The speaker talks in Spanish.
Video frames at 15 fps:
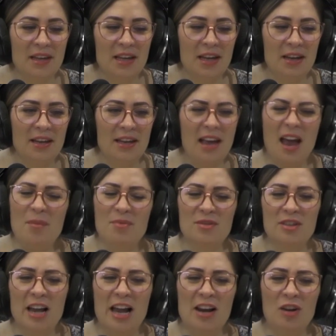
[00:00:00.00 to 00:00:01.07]
y ya,
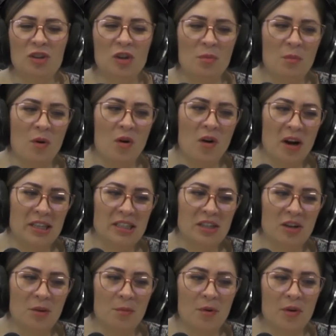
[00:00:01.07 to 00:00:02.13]
pues ya lo tomó
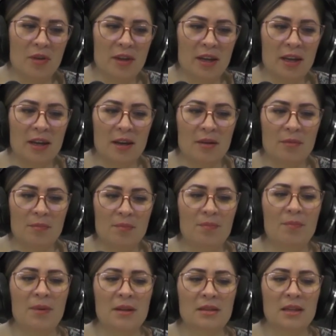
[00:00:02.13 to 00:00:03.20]
así como de
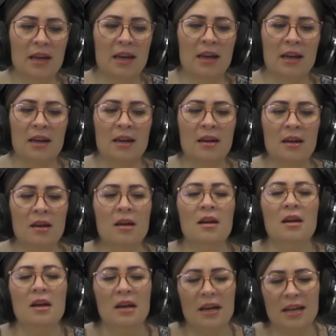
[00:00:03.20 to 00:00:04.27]
pues que
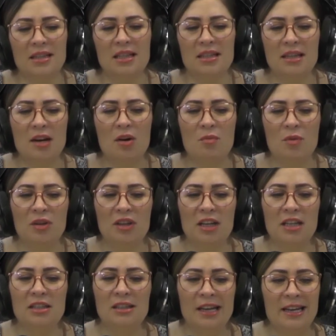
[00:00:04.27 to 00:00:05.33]
que sí es algo muy
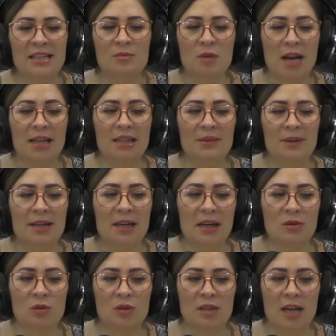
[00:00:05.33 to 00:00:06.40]
triste y es muy activa en
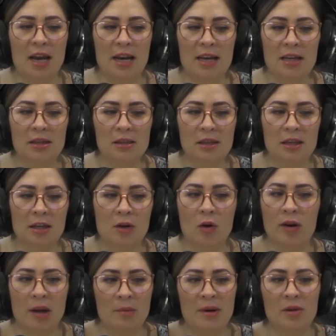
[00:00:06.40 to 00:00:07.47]
redes sociales y
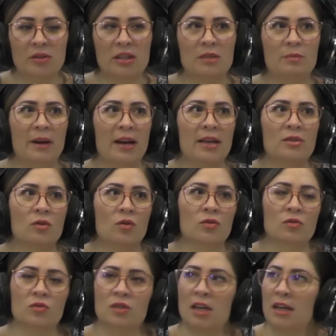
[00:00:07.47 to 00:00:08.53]
lo que menos espera es
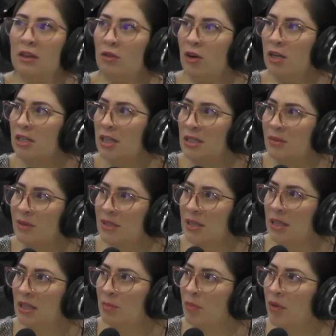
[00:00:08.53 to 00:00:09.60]
con sus seguidores recibir
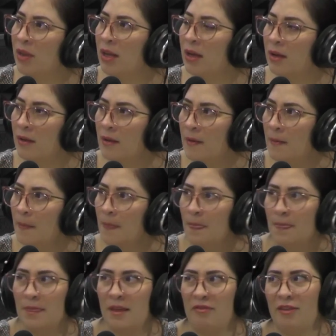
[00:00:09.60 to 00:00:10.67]
ese tipo de,
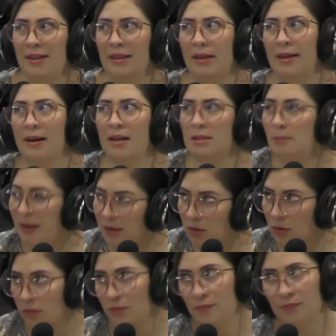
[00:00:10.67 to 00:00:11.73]
falta de
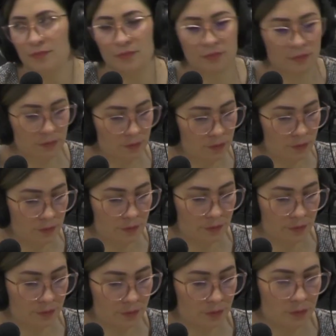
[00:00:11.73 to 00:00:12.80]
respeto. ¿Que no hay,